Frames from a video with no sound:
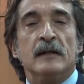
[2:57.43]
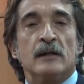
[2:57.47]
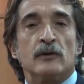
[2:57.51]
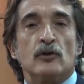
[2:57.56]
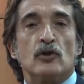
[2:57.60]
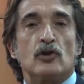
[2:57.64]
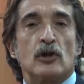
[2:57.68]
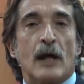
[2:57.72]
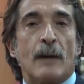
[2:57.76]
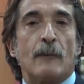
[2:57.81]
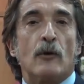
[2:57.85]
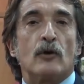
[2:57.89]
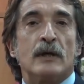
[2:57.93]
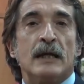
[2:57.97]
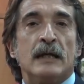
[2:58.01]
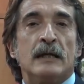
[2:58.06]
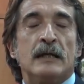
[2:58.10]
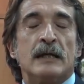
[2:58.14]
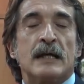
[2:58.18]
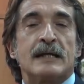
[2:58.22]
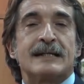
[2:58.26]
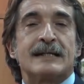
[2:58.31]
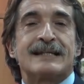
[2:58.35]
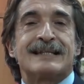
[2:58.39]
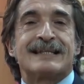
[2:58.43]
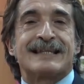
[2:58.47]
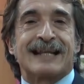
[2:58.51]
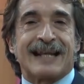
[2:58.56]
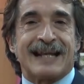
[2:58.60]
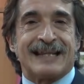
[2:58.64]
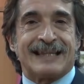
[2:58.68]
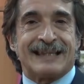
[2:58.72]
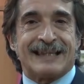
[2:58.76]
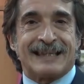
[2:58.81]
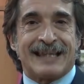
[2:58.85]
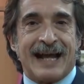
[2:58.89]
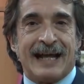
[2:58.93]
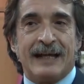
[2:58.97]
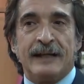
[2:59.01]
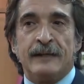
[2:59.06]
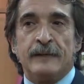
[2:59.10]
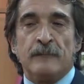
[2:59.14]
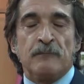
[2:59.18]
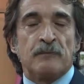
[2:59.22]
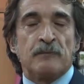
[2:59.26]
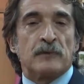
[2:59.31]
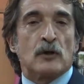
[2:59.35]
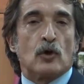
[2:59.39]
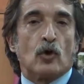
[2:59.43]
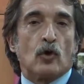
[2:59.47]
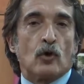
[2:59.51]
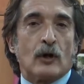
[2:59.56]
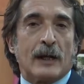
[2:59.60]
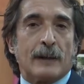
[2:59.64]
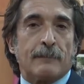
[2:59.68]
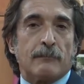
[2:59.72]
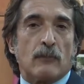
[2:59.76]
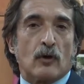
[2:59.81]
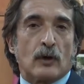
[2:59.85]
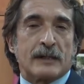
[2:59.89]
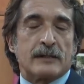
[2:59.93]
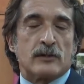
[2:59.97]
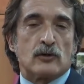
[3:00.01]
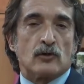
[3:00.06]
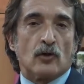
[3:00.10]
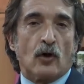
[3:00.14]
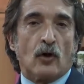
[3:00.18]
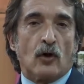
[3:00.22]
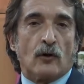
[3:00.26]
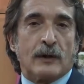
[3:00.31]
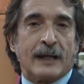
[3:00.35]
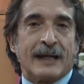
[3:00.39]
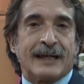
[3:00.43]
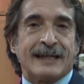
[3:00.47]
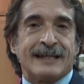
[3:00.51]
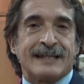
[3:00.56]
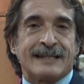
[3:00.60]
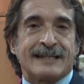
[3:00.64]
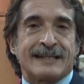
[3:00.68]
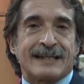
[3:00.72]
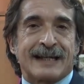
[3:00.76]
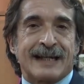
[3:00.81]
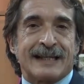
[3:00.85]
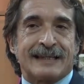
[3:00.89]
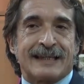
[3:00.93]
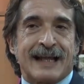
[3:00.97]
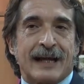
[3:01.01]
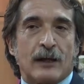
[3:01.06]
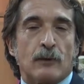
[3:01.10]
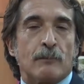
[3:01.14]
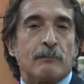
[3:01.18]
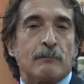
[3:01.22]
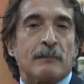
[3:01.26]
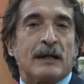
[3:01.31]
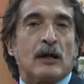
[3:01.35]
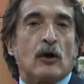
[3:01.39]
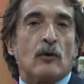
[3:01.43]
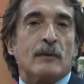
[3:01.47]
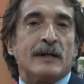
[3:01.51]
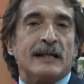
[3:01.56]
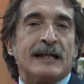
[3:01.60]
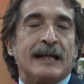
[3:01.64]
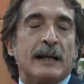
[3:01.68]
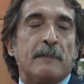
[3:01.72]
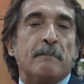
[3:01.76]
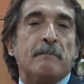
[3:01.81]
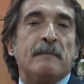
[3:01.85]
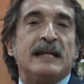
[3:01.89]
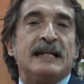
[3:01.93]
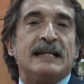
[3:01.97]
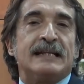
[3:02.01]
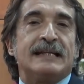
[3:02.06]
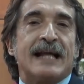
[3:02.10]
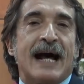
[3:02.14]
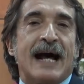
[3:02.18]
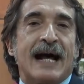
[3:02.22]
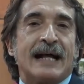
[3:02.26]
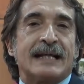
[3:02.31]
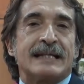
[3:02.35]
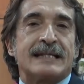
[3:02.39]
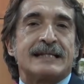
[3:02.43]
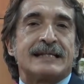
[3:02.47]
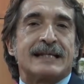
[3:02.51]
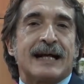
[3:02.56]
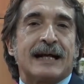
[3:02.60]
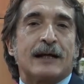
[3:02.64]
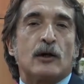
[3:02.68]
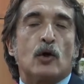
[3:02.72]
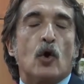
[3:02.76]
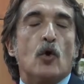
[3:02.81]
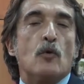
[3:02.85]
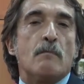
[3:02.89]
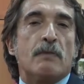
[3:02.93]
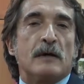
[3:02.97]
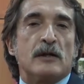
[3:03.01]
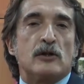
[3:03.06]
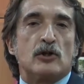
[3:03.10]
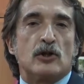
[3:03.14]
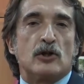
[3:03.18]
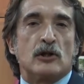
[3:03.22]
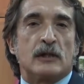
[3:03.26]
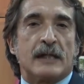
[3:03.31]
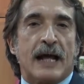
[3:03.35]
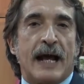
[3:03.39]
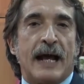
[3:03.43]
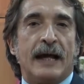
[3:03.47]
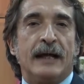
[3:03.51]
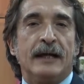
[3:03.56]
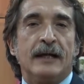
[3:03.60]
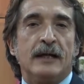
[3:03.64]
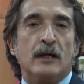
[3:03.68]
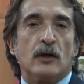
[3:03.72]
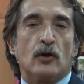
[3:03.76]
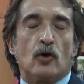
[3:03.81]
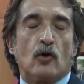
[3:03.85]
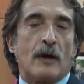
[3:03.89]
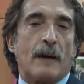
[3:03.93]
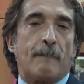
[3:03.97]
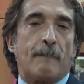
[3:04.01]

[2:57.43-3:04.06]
diciamo in stretta collaborazione, in stretta dire, militanza, complicità con